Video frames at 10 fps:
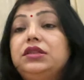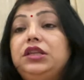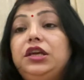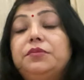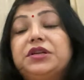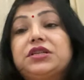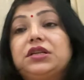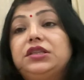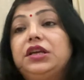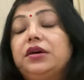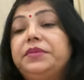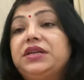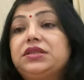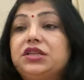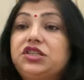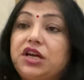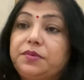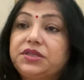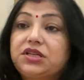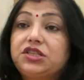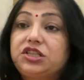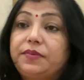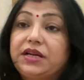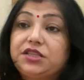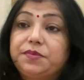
तीन बजकर तेरह मिनट से चार बजकर चवालीस